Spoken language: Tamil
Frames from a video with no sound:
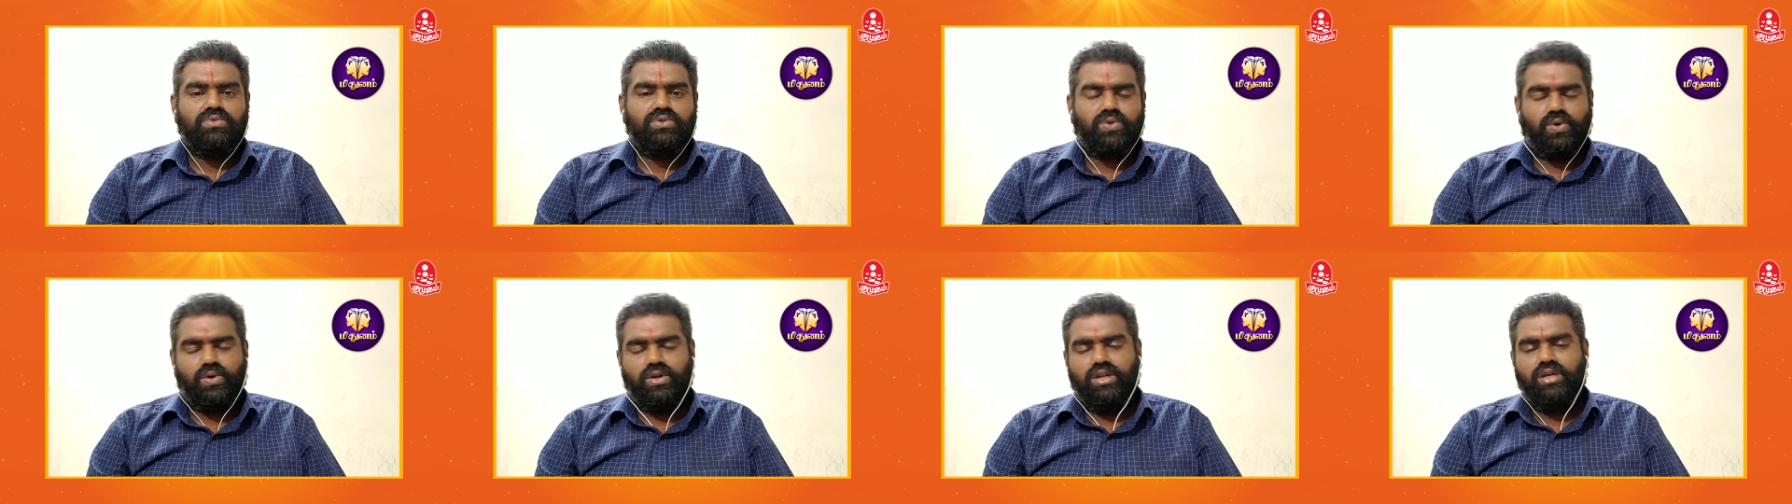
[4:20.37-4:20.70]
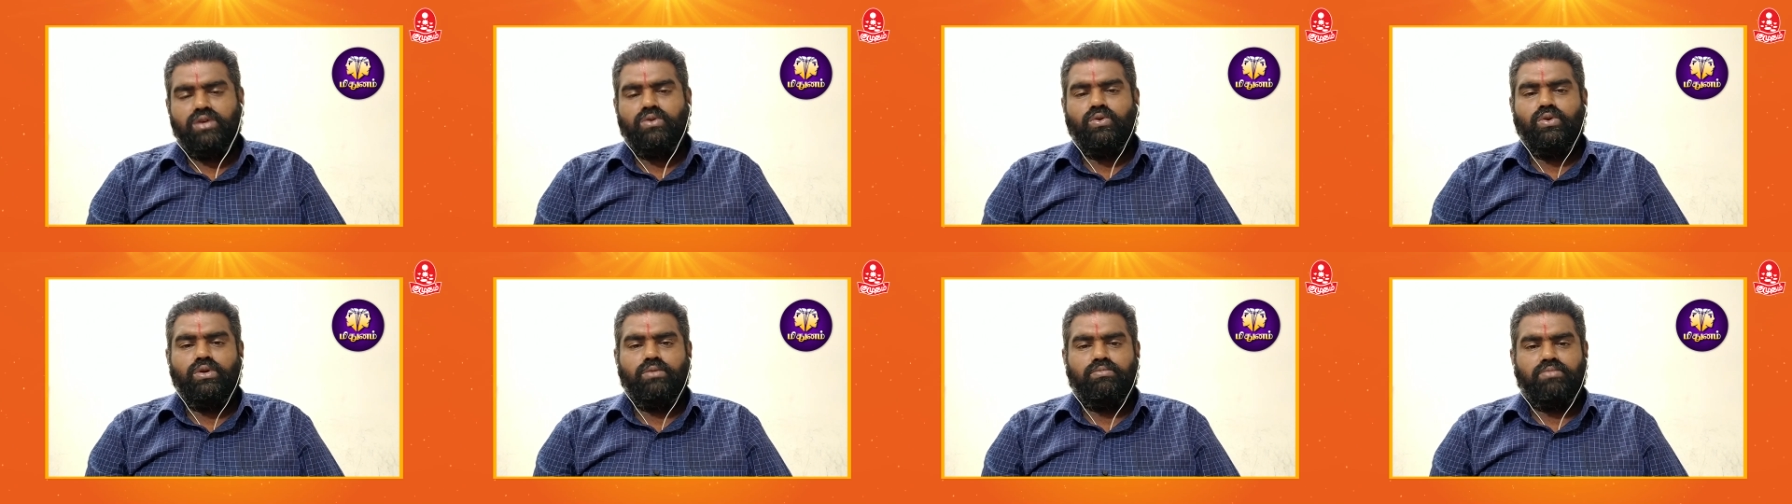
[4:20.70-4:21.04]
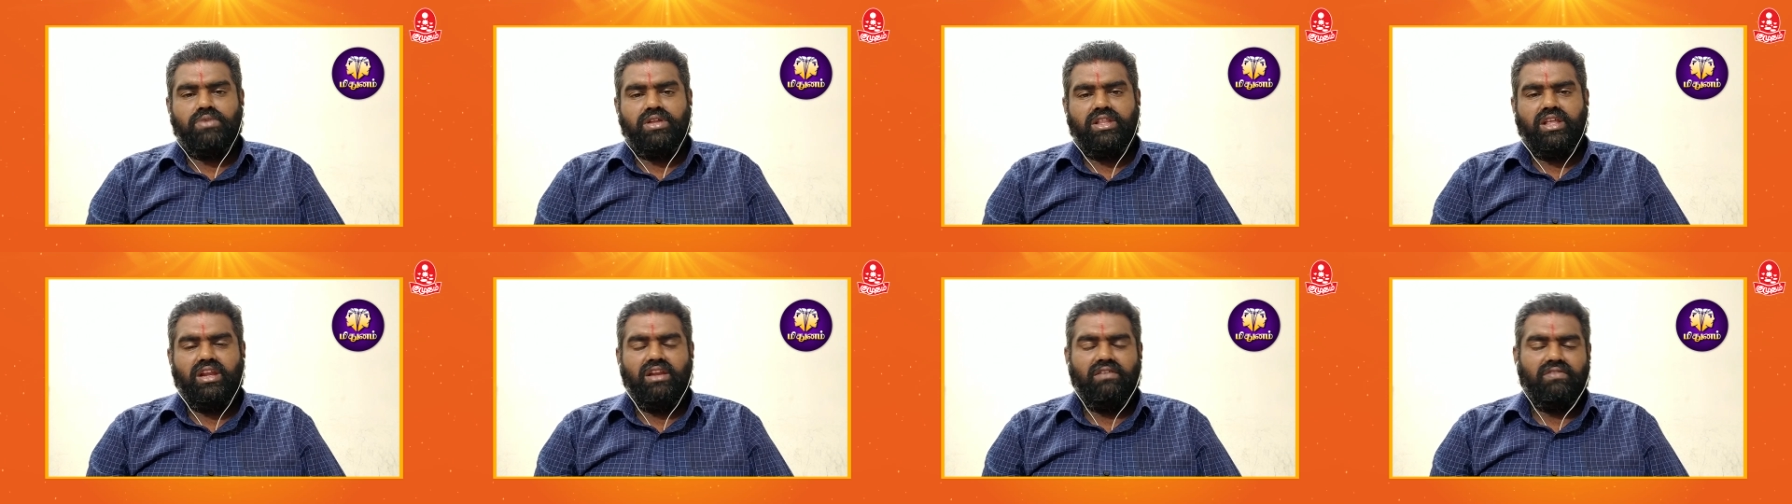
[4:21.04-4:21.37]
சொல்லிக்
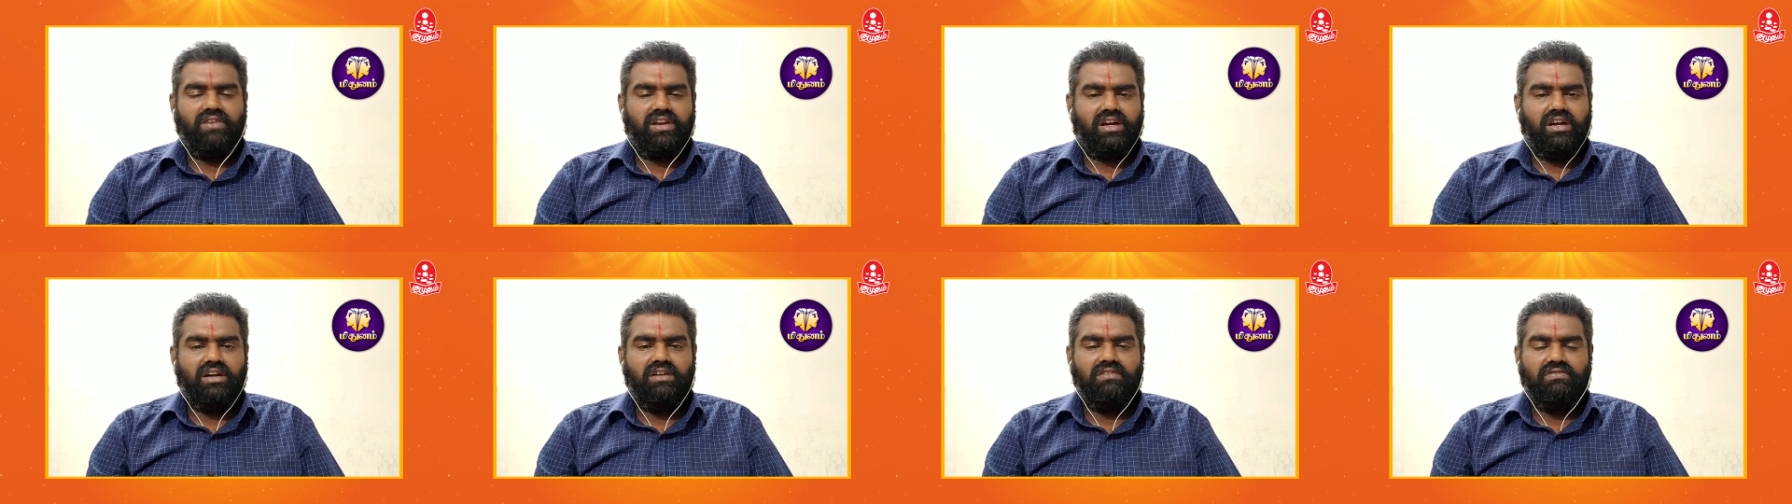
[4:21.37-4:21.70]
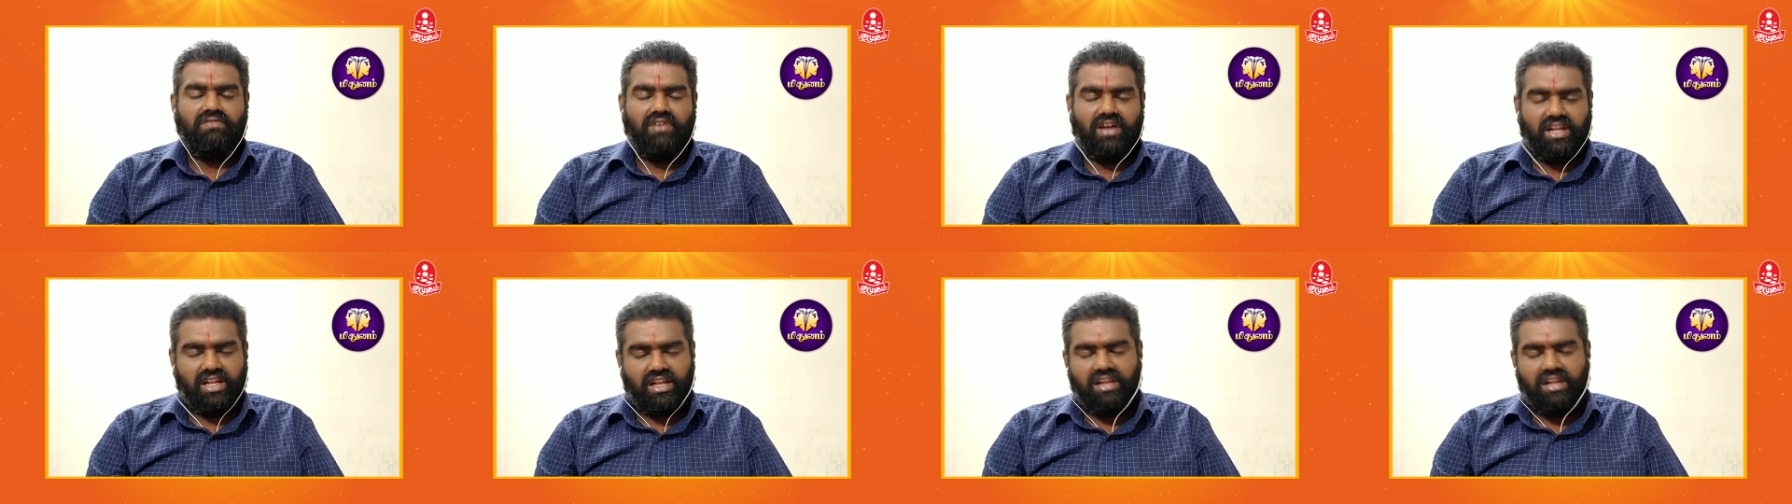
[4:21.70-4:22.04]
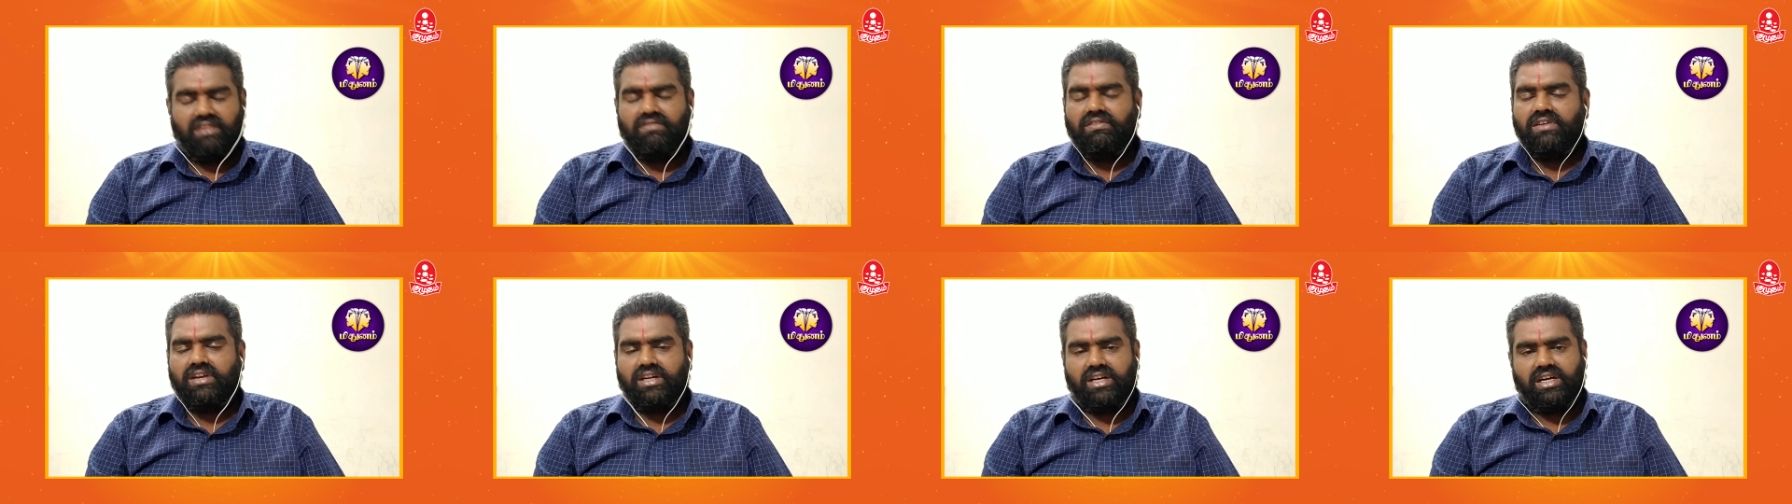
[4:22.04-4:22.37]
கொடுப்பதில் இவர்கள்
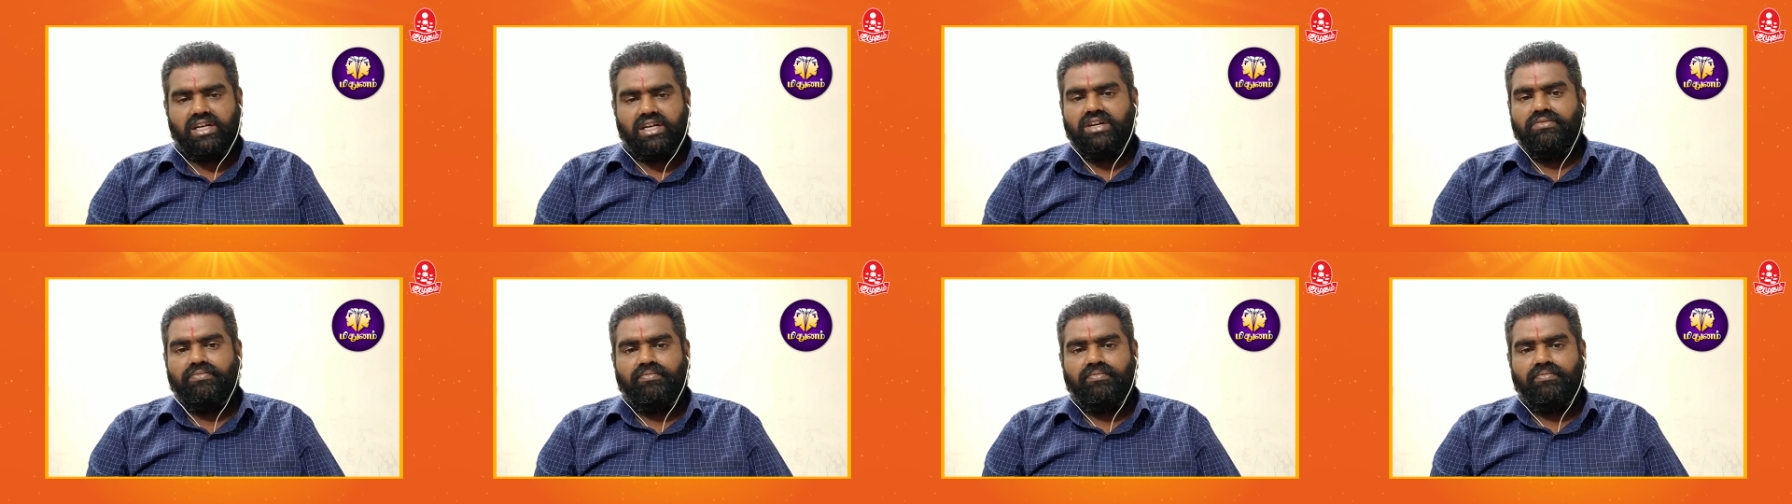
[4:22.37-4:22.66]
வல்லவர்கள்